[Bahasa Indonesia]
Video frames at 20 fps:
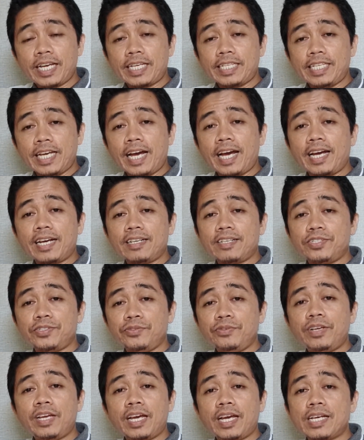yang
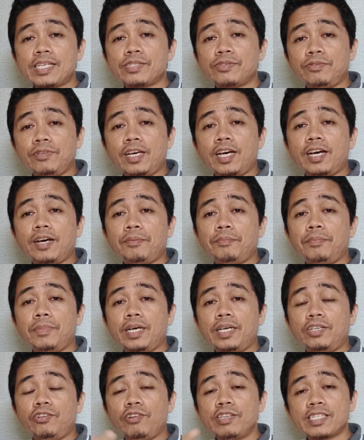juga sudah
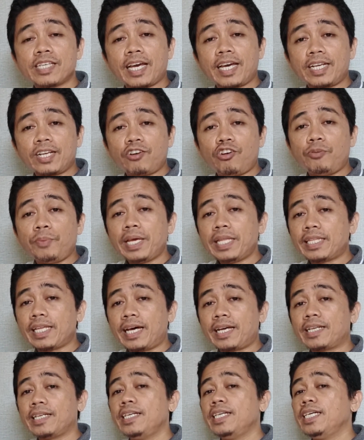menuliskan
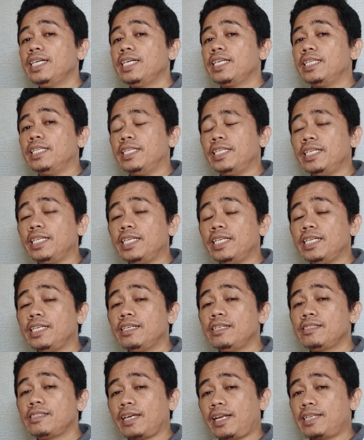komentar di
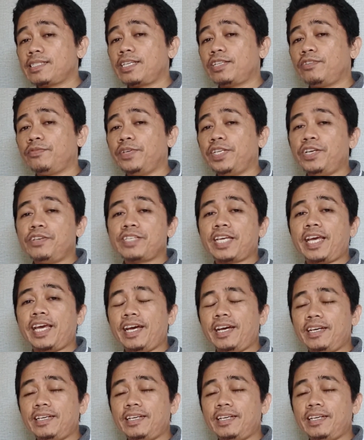salah satu video saya.